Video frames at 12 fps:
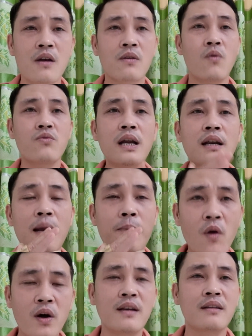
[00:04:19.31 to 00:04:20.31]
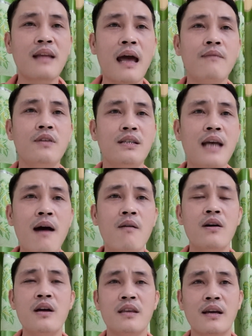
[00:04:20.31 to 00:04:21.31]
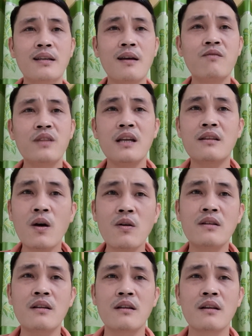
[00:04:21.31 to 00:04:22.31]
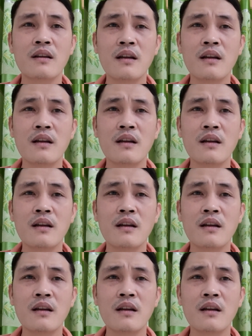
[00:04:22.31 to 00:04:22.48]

cũng rất là buồn tại vì sao những cái thông tin tốt